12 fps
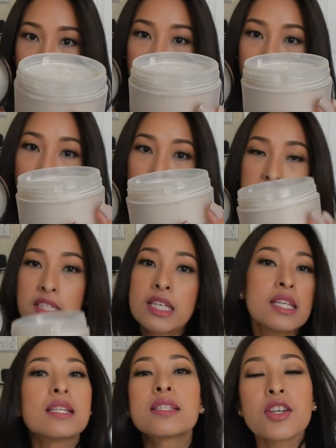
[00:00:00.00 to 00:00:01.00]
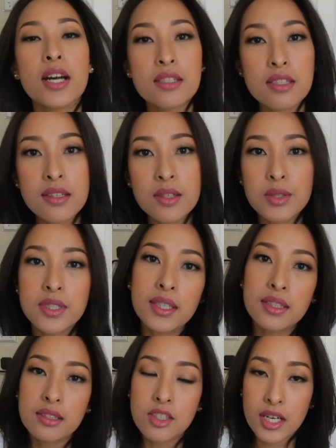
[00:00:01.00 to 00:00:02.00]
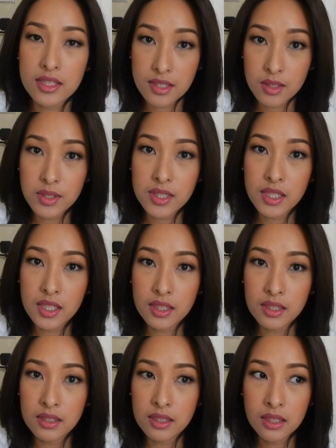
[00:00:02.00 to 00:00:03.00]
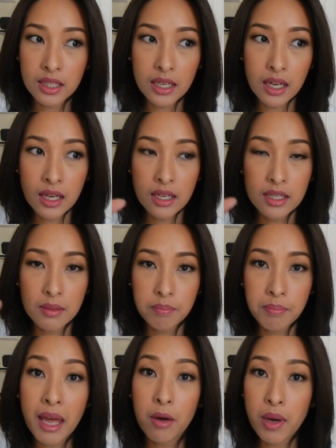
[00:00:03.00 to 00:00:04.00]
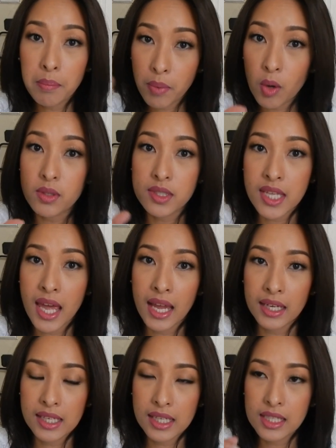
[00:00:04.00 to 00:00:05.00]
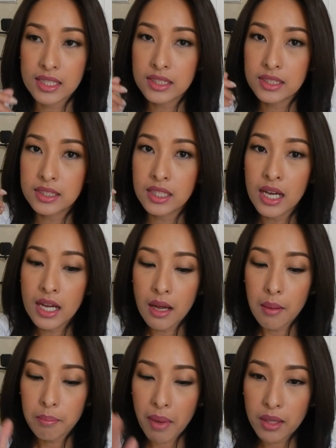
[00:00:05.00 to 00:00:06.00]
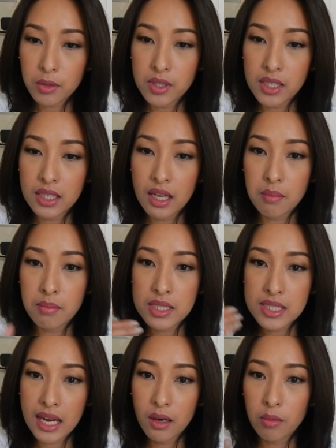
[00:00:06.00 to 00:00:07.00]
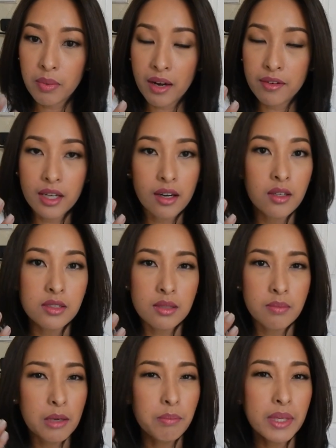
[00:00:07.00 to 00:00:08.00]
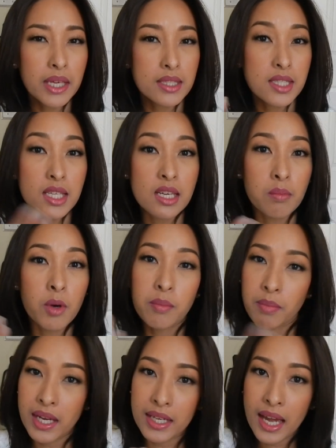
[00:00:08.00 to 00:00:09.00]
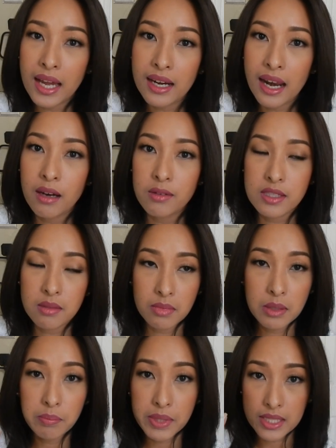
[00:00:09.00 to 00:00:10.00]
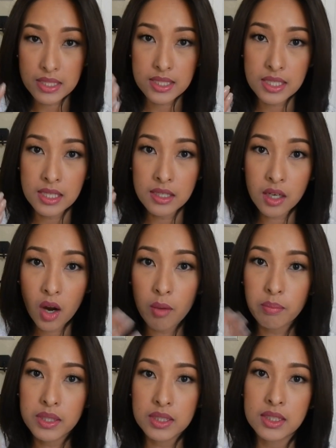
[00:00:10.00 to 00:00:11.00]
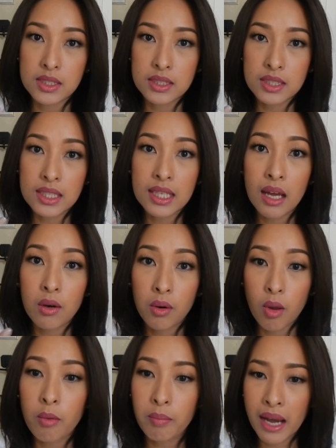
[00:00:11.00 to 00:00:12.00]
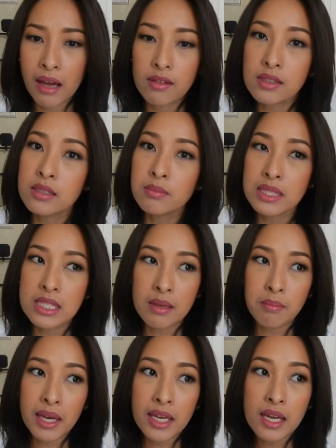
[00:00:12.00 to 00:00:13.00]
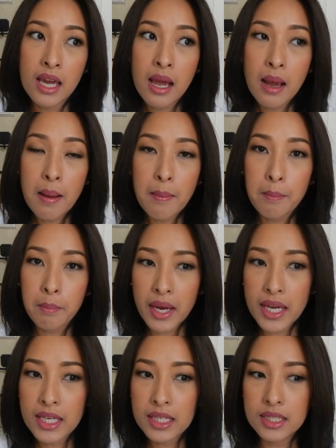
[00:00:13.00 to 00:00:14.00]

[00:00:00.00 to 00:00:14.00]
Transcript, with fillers: แล้วก็สี translucent translucent ก็คืออแปลว่าโปร่งแสงนะคะ ก็คือแป้งตัวนี้เนี่ยเมื่อใช้ลงไปแล้วเนี่ย เขาจะไม่เปลี่ยนสีบนใบหน้าเราจะไม่เปลี่ยนสีรองพื้นที่เราลงไปแล้วก็คือมันจะไม่ไม่